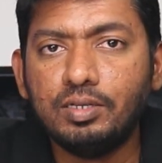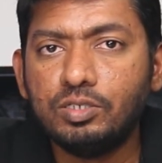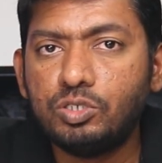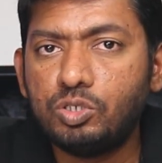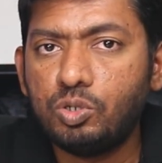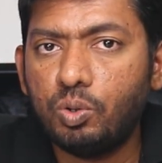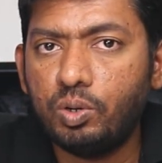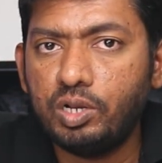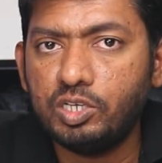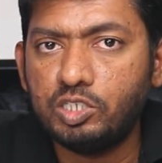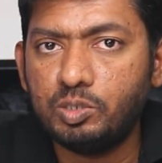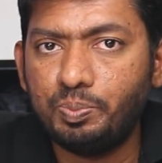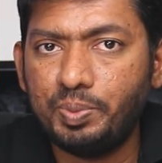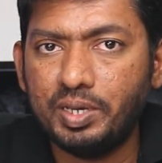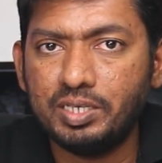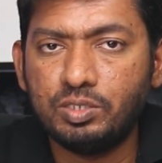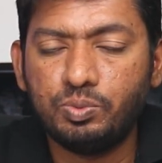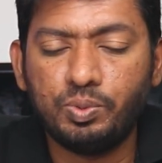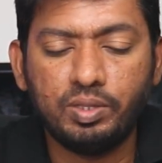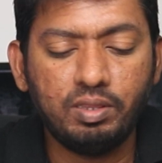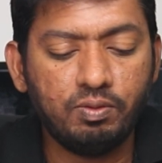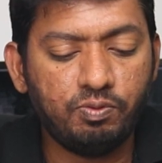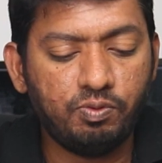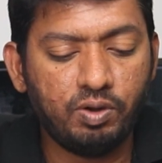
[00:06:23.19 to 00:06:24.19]
ஸ்டோரேஜ் ஸ்பேஸ்
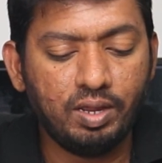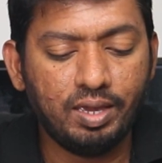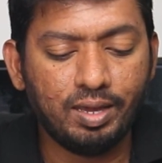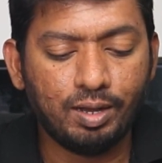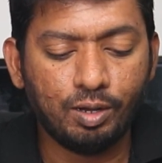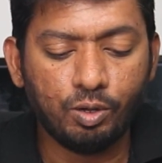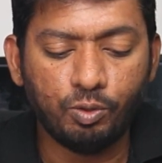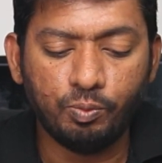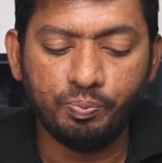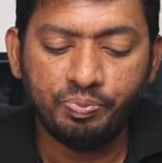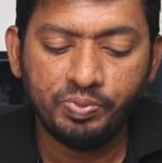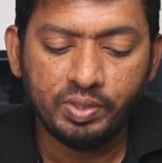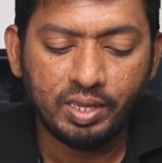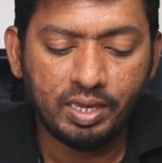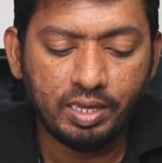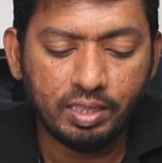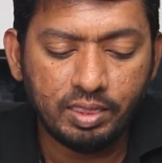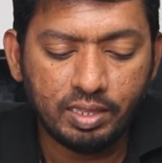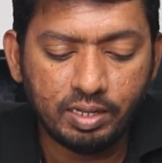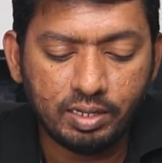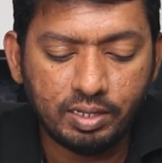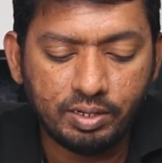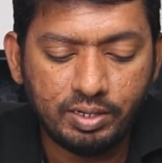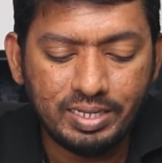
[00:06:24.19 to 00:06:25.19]
வந்து ஃப்ரீ ஆகும்
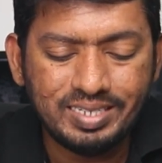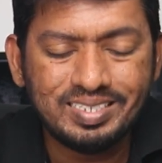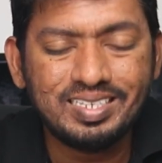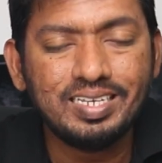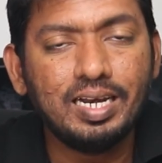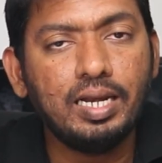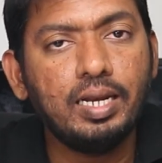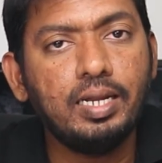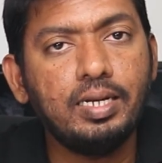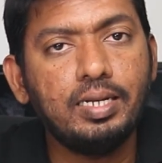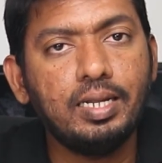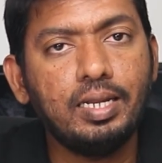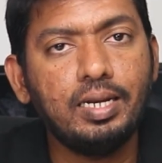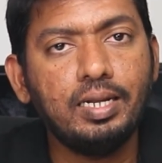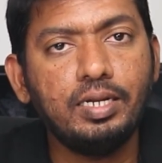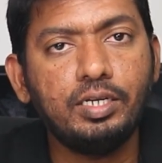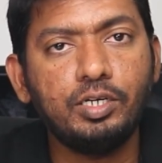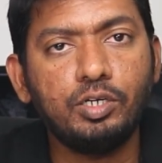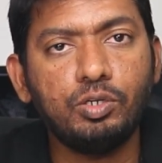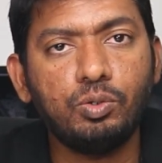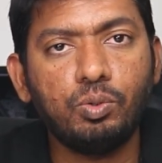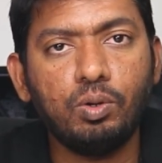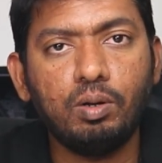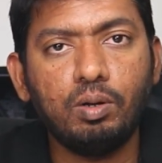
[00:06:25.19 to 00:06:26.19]
இந்த ரீசென்ட்லி
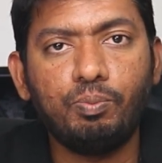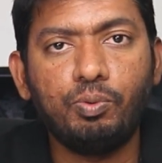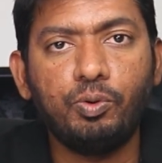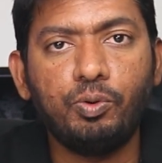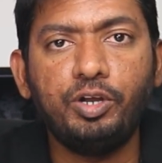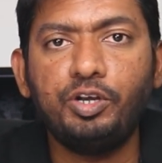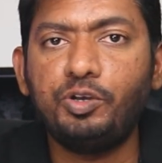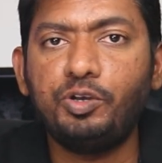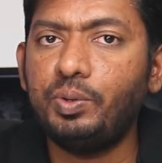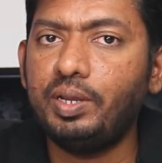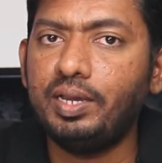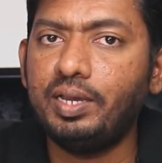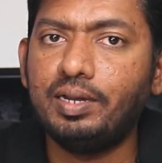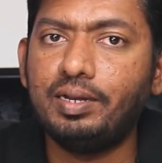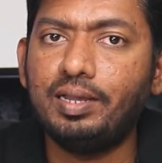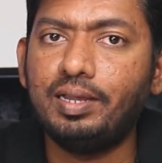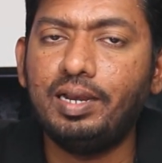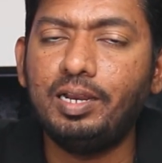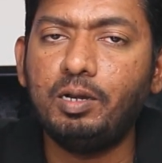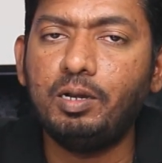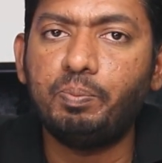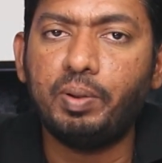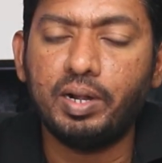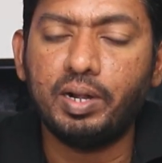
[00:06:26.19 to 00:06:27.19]
டெலீட்டடுக்குள்ளே போயிட்டும் நீங்கள்
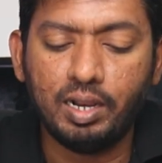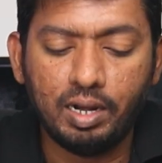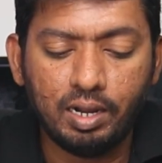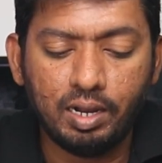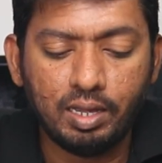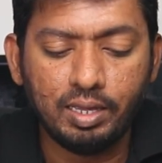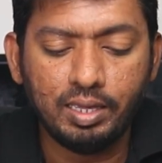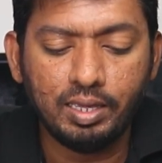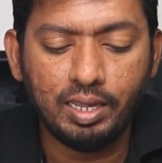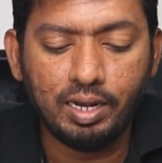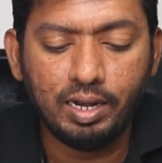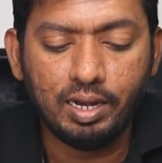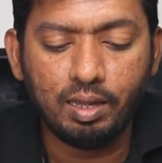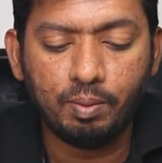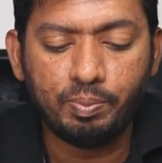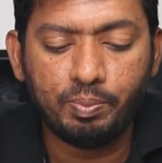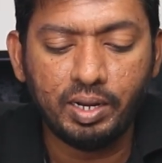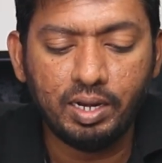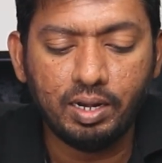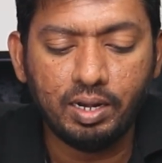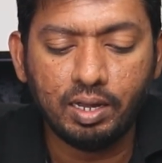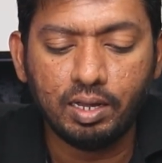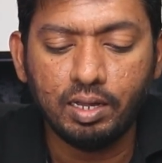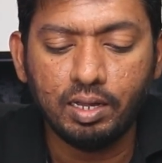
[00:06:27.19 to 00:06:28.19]
டெலீட் பண்ணலாம் இல்லை
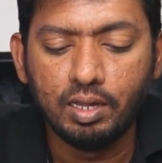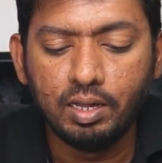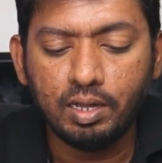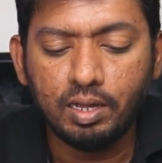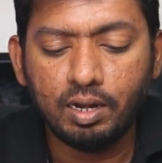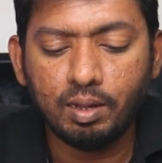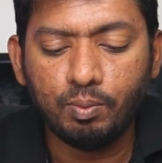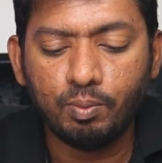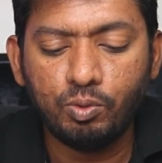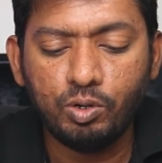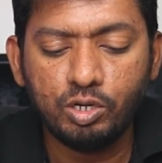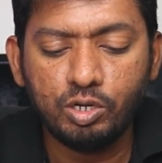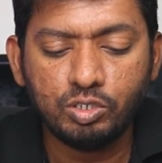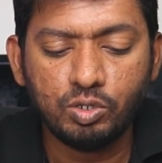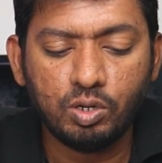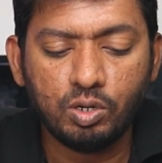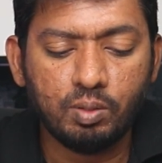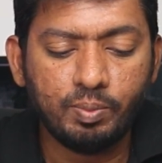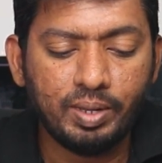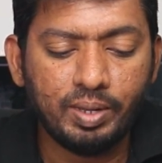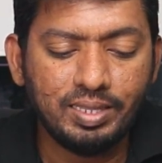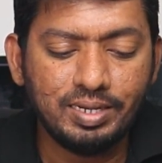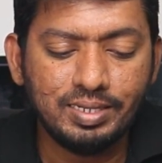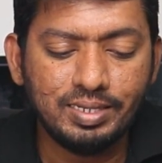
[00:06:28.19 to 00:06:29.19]
அப்படின்னா நான் முன்ன சொன்ன
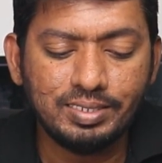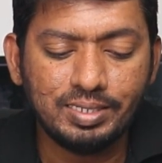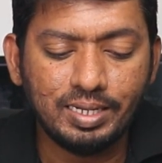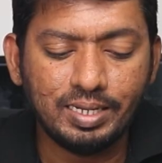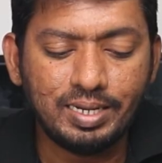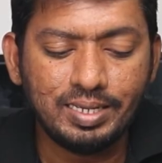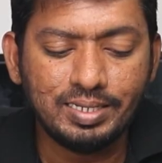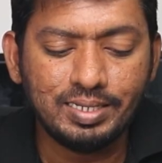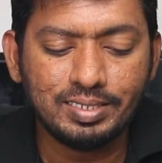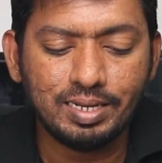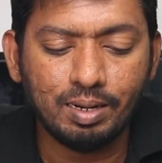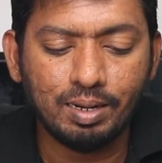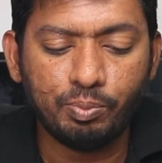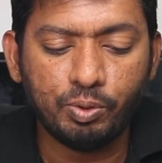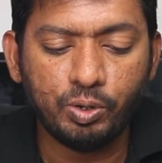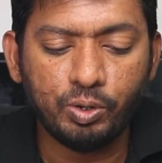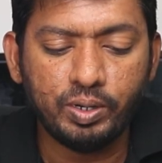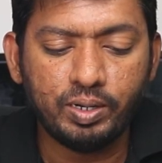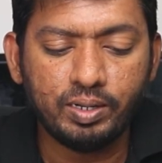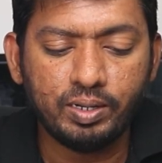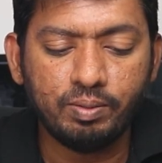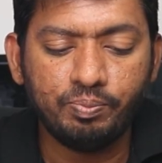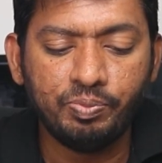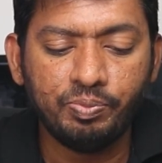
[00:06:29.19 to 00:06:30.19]
மாதிரி செட்டிங்ஸில்
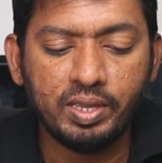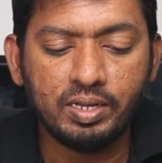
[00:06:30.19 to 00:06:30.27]
போயிட்டு